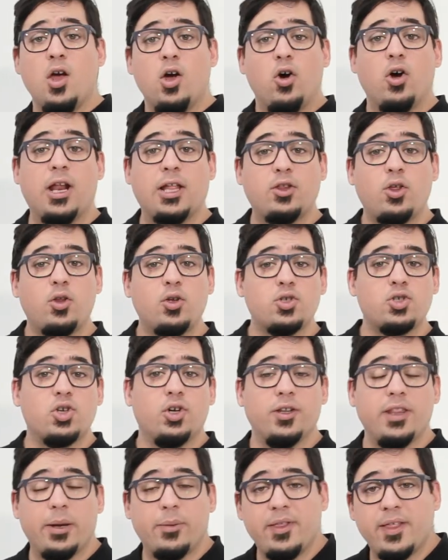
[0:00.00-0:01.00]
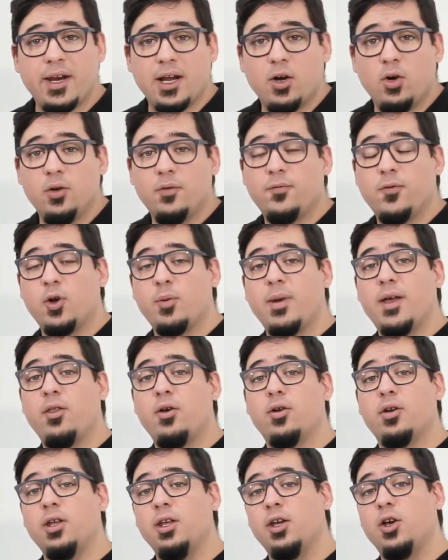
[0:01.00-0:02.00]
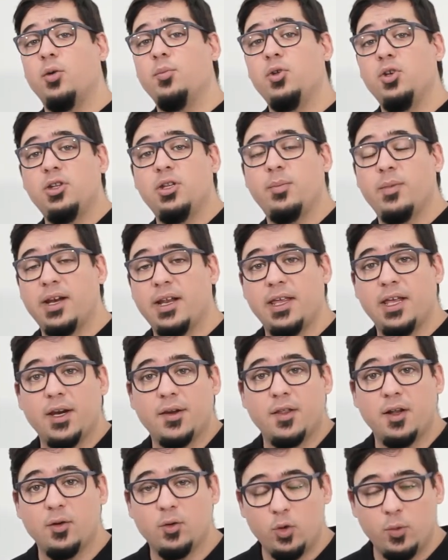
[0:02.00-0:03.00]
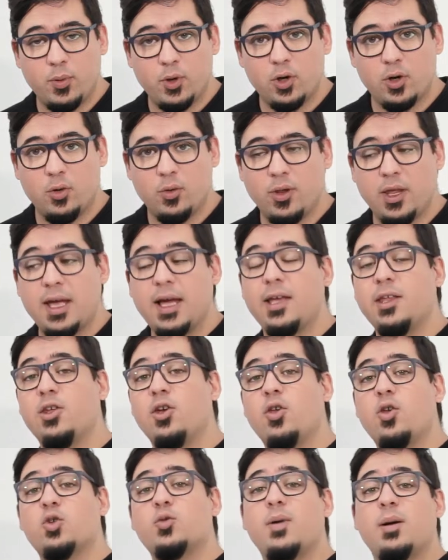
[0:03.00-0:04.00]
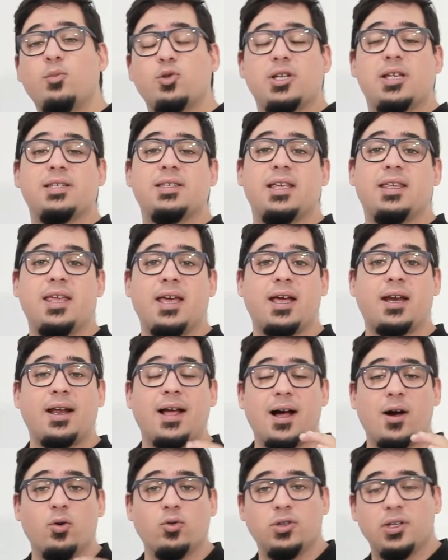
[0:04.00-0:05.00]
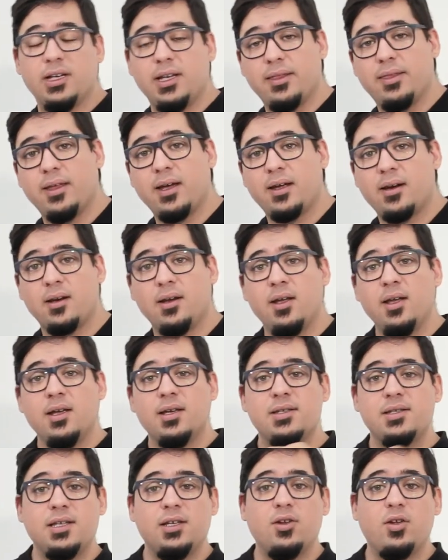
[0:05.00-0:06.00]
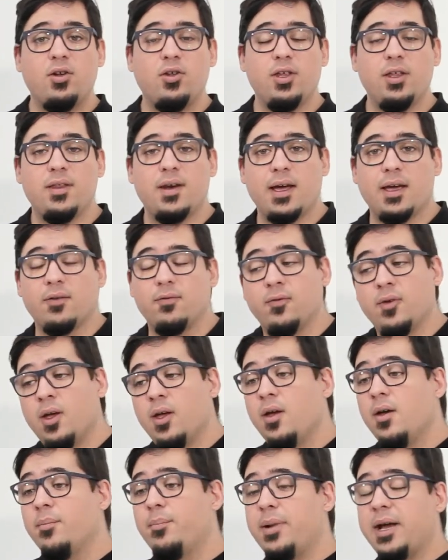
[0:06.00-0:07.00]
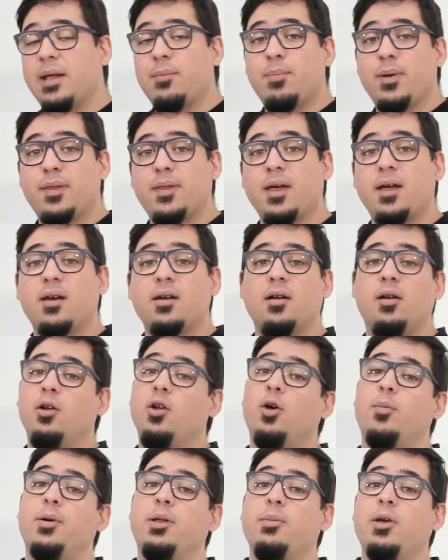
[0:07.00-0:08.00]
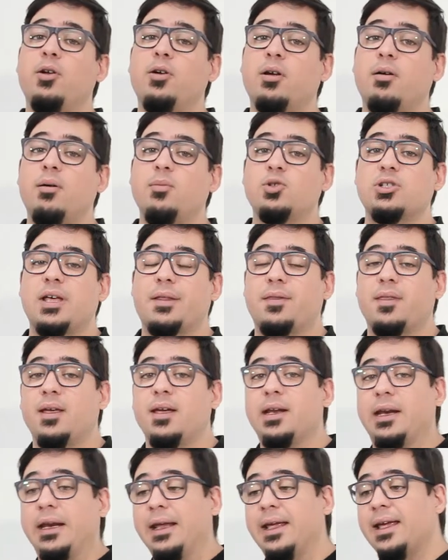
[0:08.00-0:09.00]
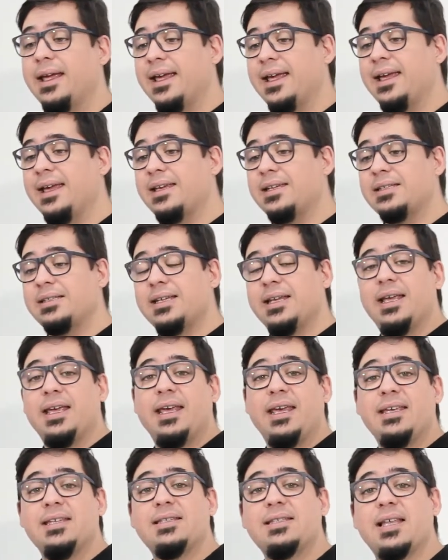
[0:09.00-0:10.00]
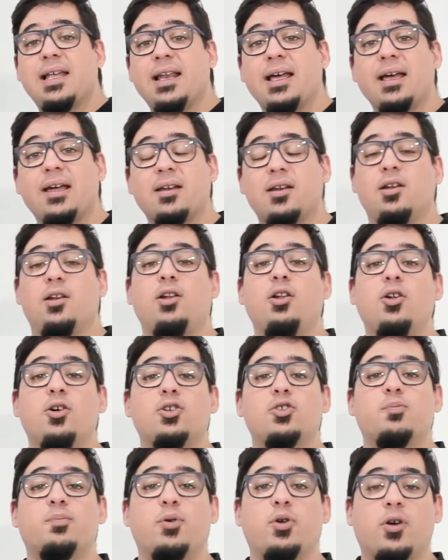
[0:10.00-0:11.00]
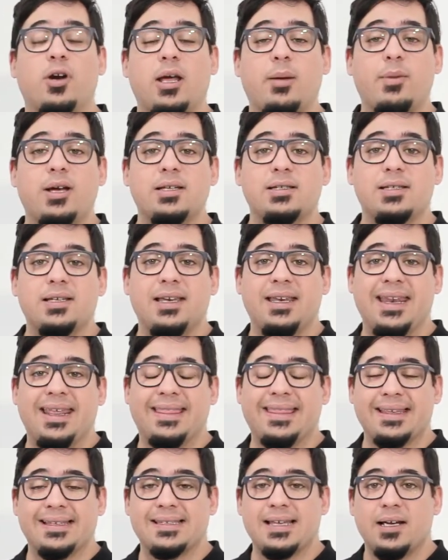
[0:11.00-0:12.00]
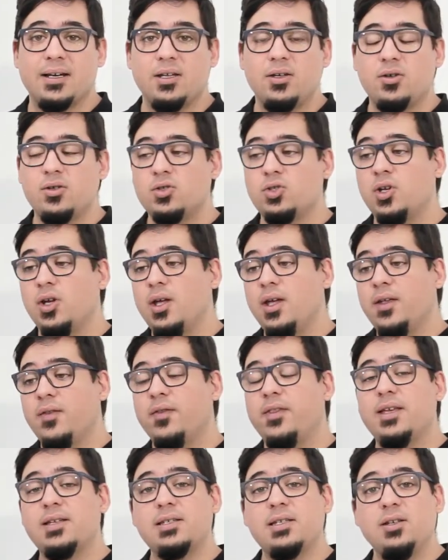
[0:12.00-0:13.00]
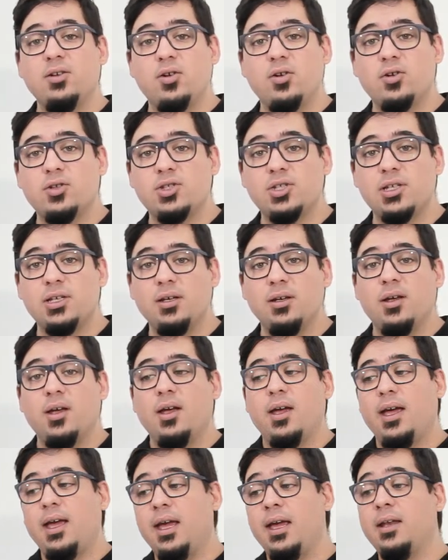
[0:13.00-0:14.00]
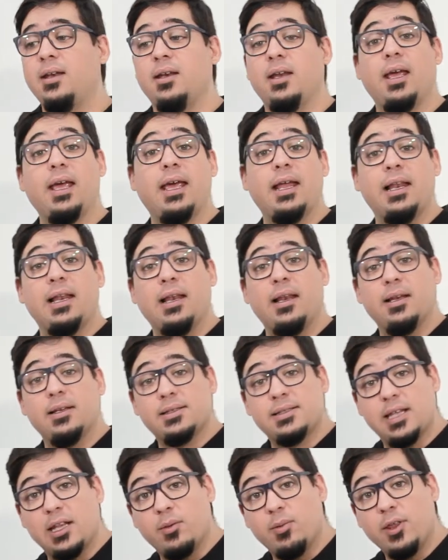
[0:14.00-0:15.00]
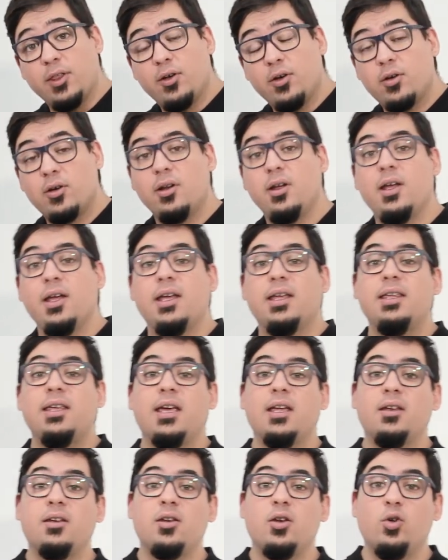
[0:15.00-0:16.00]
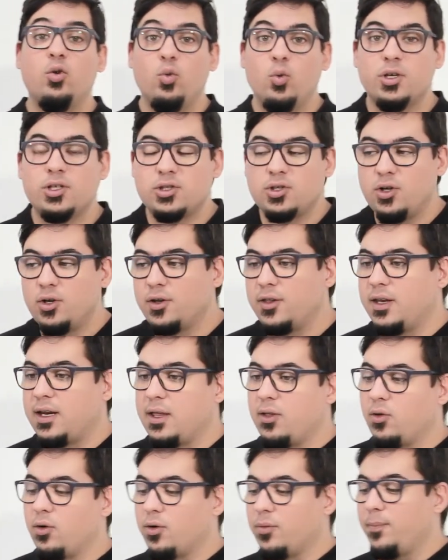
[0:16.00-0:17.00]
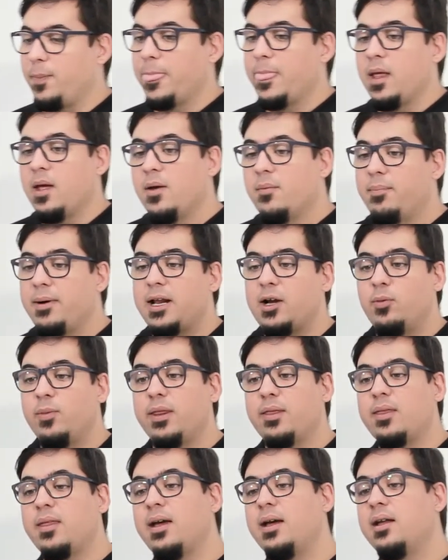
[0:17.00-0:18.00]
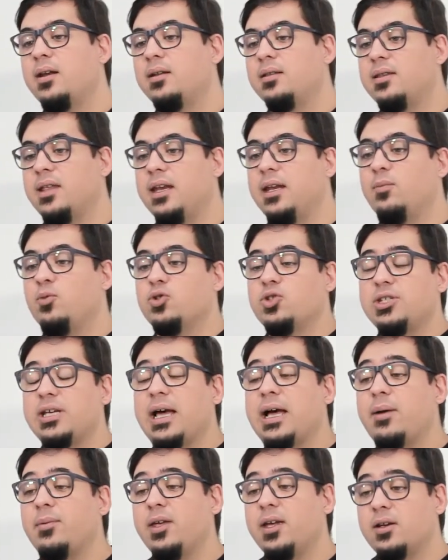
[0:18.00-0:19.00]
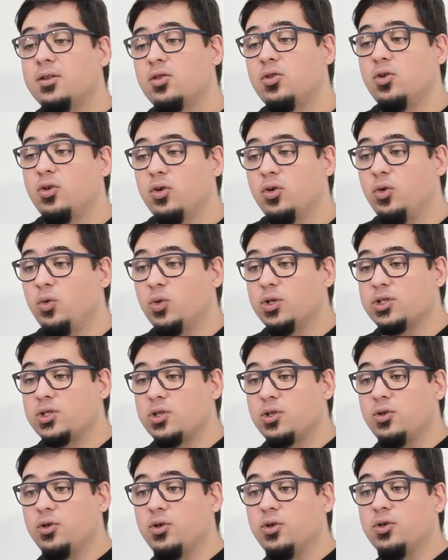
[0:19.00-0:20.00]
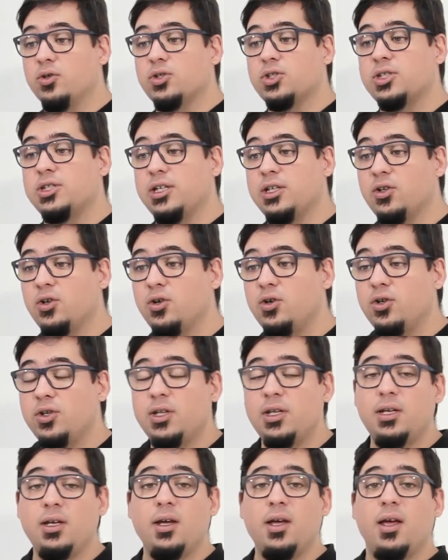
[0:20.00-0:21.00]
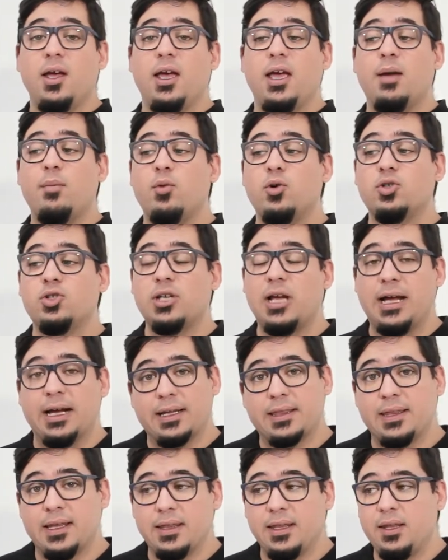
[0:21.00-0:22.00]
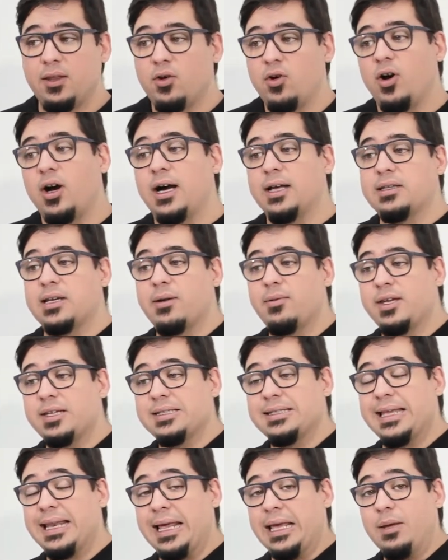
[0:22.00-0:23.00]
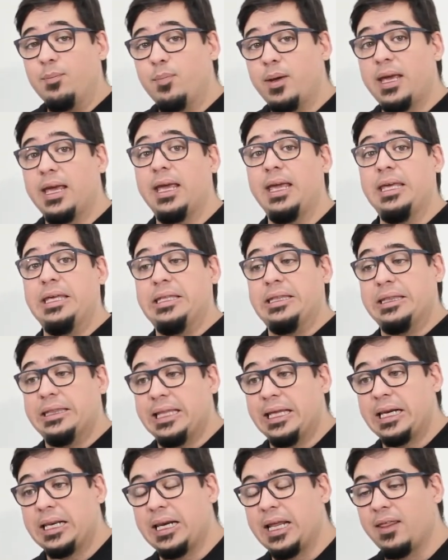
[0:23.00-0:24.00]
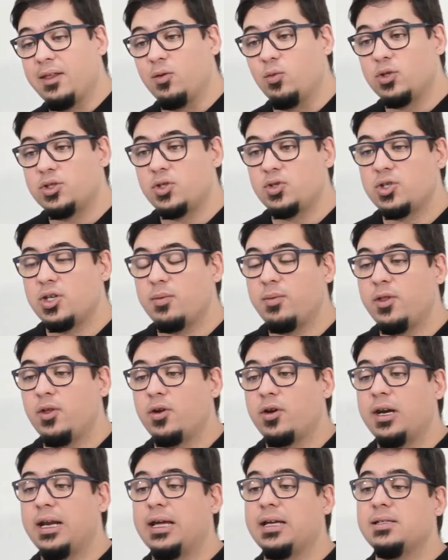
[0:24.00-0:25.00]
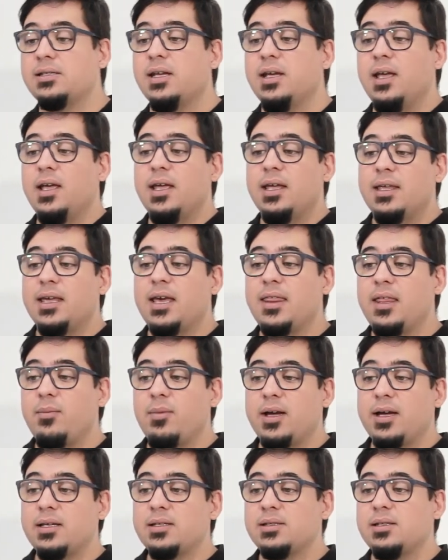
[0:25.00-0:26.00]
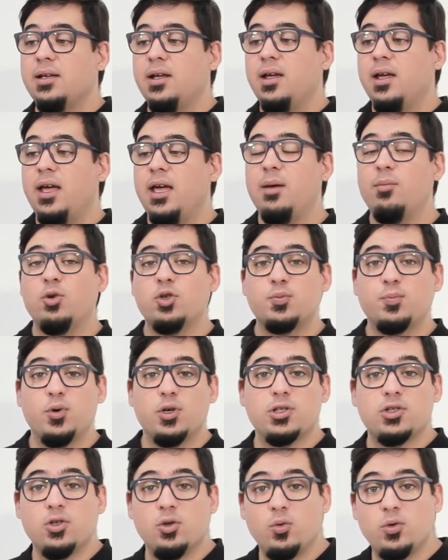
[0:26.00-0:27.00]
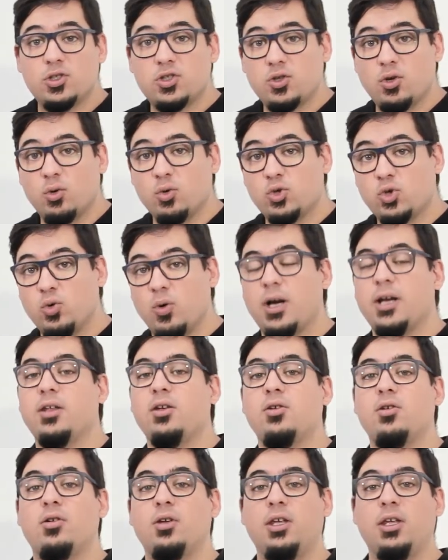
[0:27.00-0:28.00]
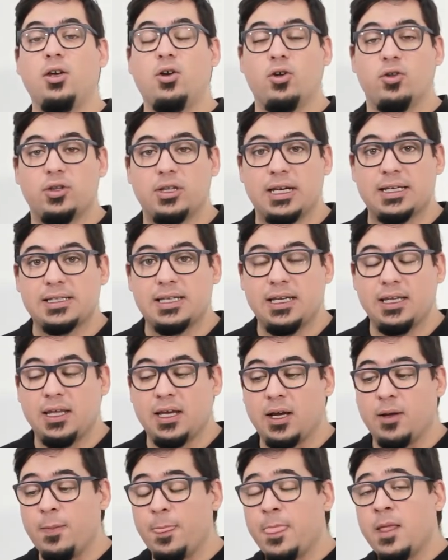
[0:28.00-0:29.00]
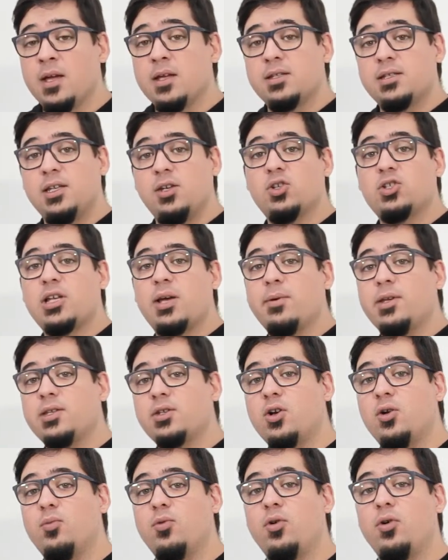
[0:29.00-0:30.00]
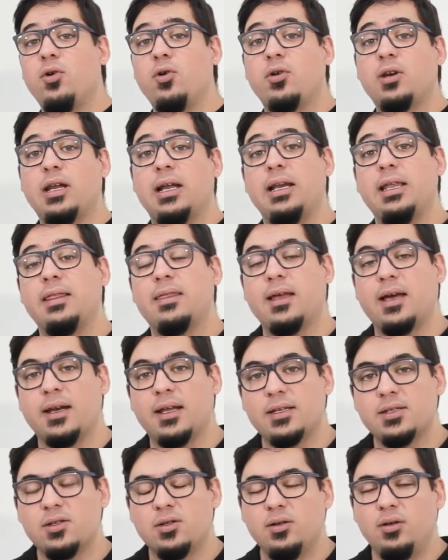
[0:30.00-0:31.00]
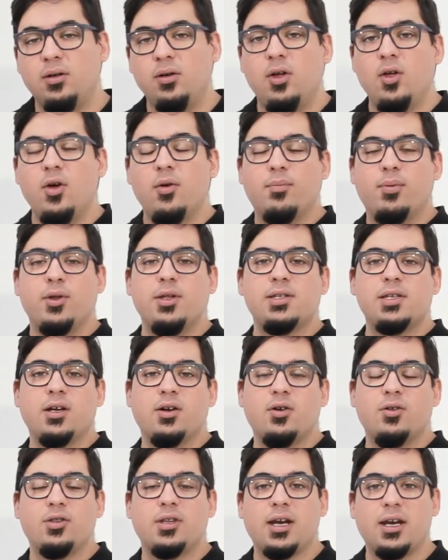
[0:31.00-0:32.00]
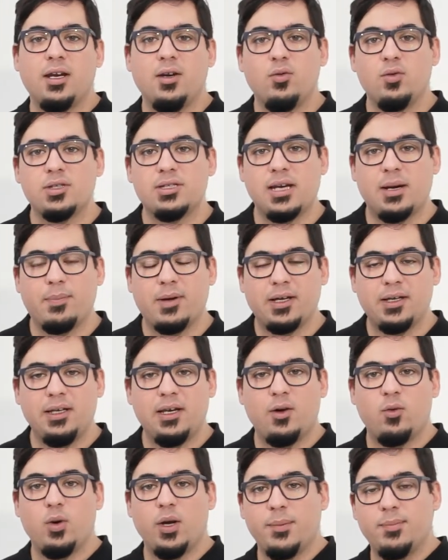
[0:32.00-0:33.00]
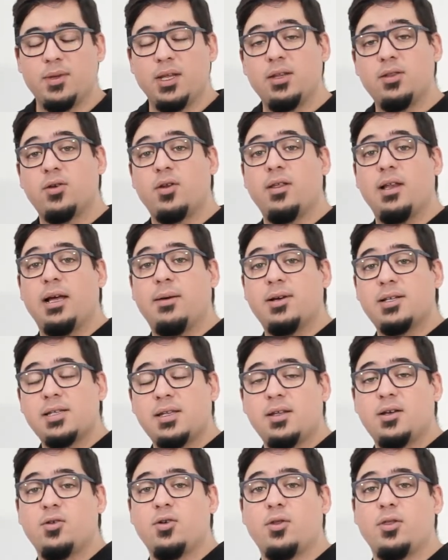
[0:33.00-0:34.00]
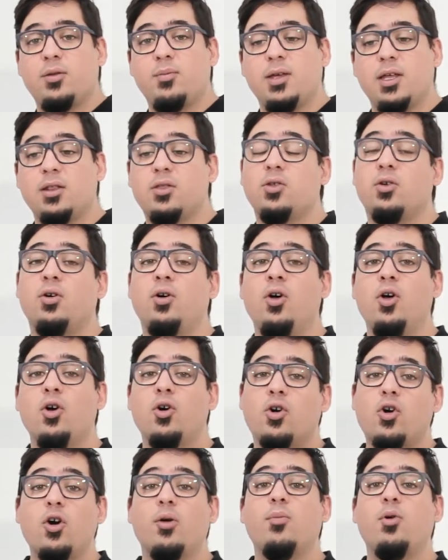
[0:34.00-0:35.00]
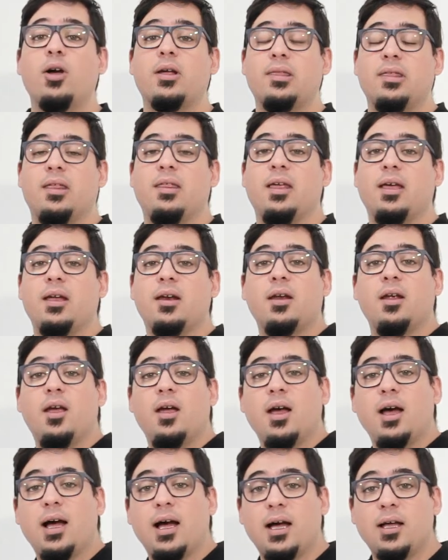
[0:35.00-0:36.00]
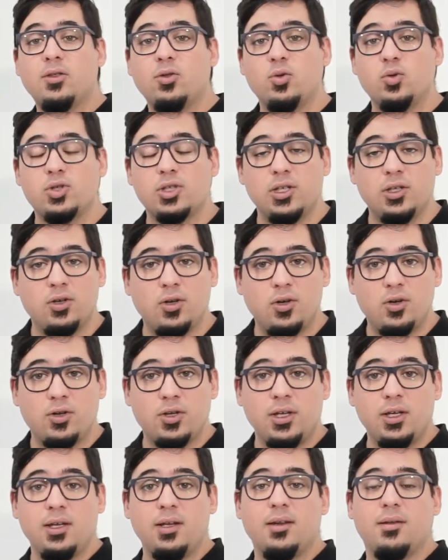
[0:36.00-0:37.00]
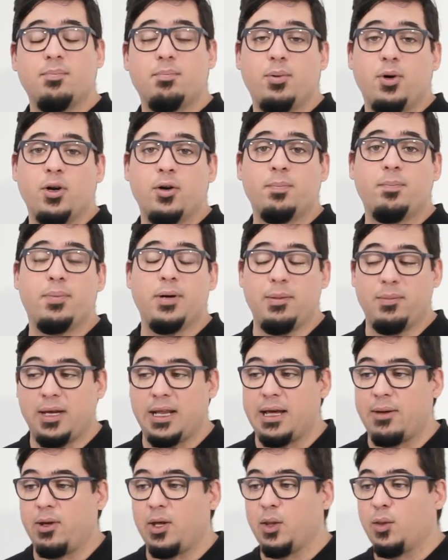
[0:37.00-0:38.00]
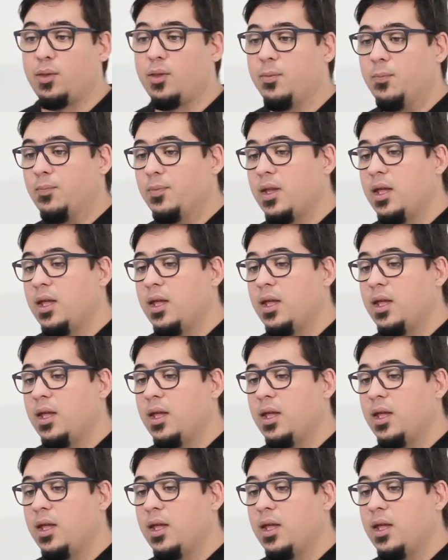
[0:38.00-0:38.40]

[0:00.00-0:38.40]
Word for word: Hola a todos, soy David Aragón, formador y Community Manager del grupo Cloudea y hoy os vamos a enseñar a utilizar Synology Drive. Para empezar, lo primero que vamos a hacer es instalar los programas necesarios de Synology en el servidor y en nuestro ordenador. Para comenzar, tenemos ya abierto nuestro Synology, hemos accedido a través de la IP interna de nuestro servidor NAS y además hemos puesto nuestro usuario y contraseña. Si no sabéis cómo realizar esto, podéis encontrar en nuestra página web, dentro de la base de conocimiento, cómo acceder a tu Synology por primera vez.